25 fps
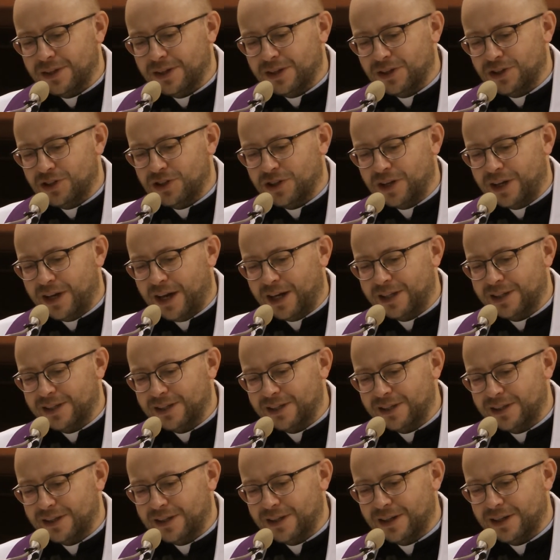że
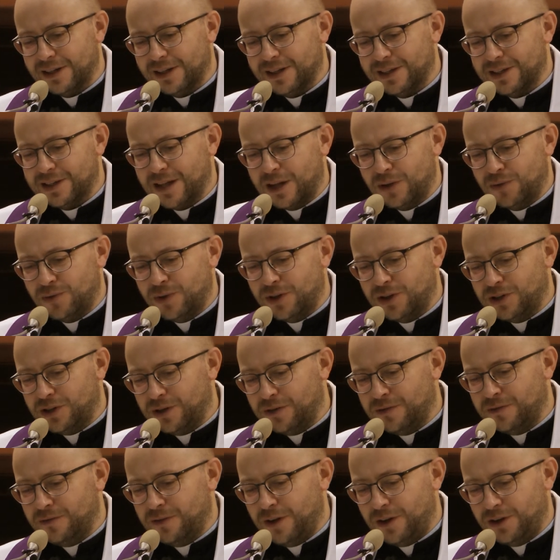Jan znajduje
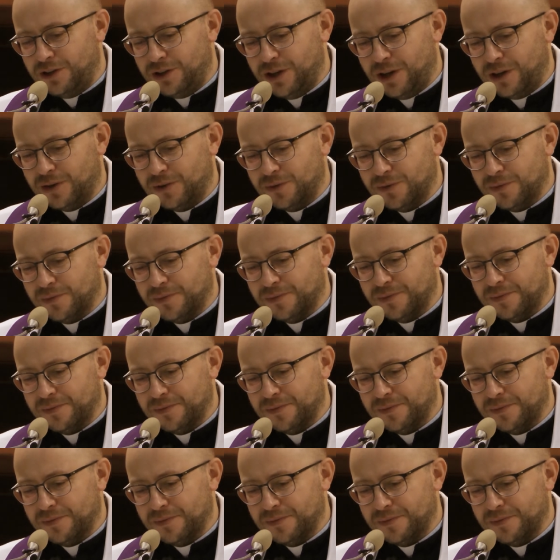się w więzieniu.